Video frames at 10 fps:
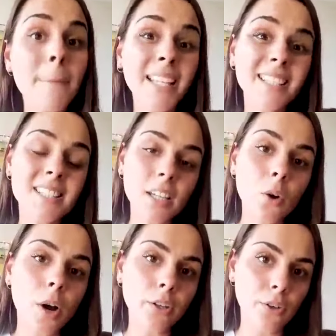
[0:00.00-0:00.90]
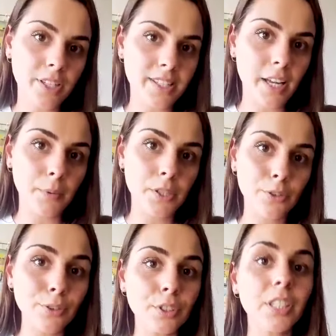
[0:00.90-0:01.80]
25 años de
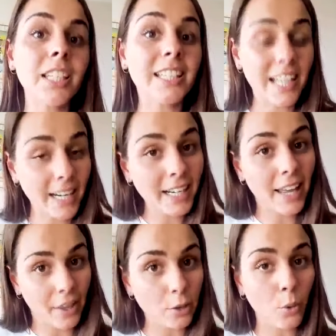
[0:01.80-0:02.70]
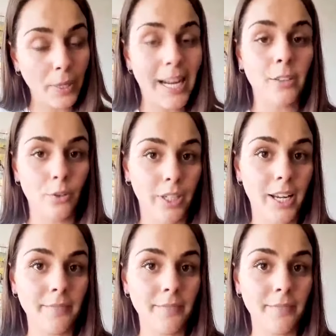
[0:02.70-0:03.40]
servicios y tener la edad jubilatoria.